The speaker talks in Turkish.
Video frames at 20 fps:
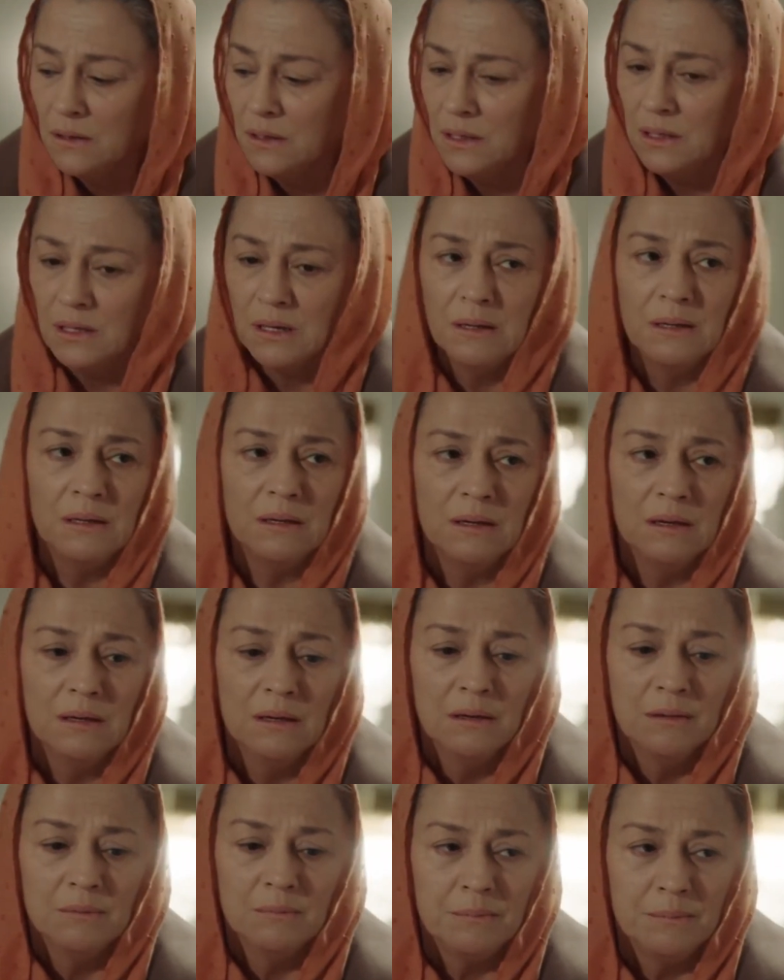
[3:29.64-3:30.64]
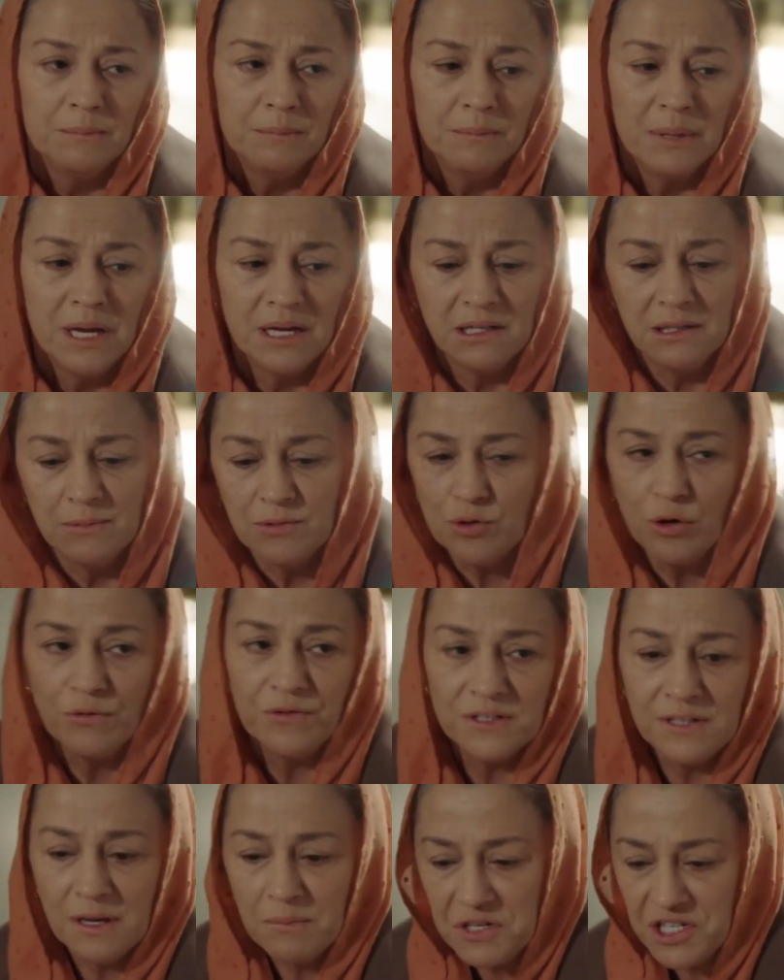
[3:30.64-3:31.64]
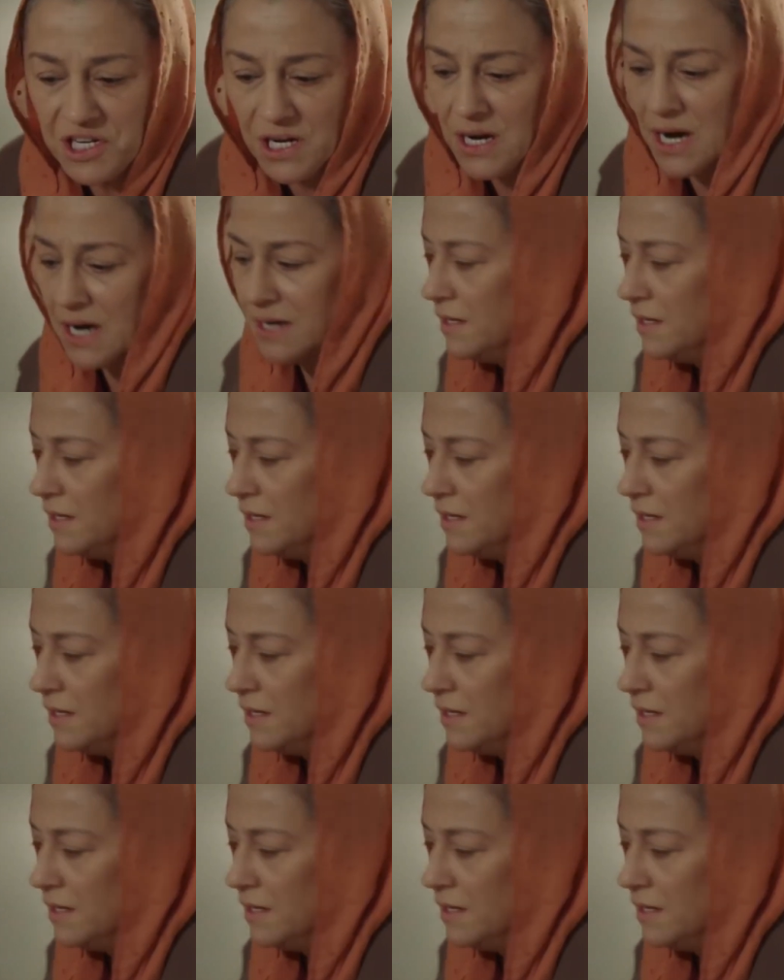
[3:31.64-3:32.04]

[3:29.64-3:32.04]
İyi. Ben gidip sofradan bir şeyler